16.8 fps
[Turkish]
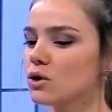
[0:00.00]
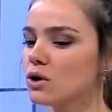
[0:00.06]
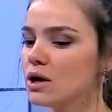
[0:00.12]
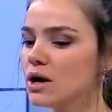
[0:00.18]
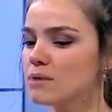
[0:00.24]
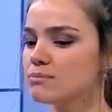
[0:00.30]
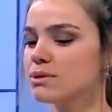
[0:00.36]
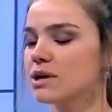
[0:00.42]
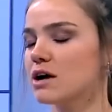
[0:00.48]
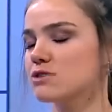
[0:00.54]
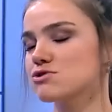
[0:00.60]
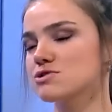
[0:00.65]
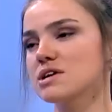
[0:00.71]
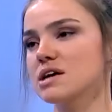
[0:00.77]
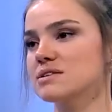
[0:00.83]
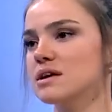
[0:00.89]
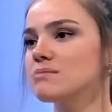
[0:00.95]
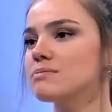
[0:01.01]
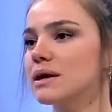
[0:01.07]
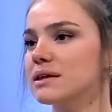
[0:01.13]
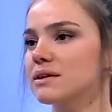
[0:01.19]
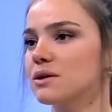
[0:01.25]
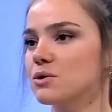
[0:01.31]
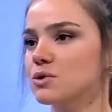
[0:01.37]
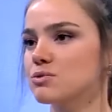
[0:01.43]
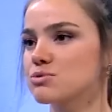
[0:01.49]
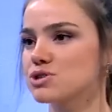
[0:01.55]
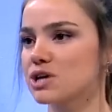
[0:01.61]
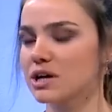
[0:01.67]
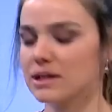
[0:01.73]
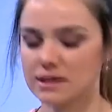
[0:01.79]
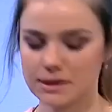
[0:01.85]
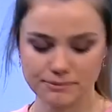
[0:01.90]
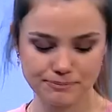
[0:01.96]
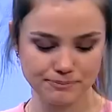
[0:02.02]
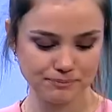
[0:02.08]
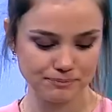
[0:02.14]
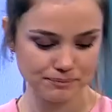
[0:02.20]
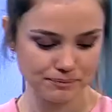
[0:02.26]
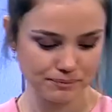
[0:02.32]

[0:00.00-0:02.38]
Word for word: gerekiyor. Bilanço zaten bekleniyordu bu şekilde.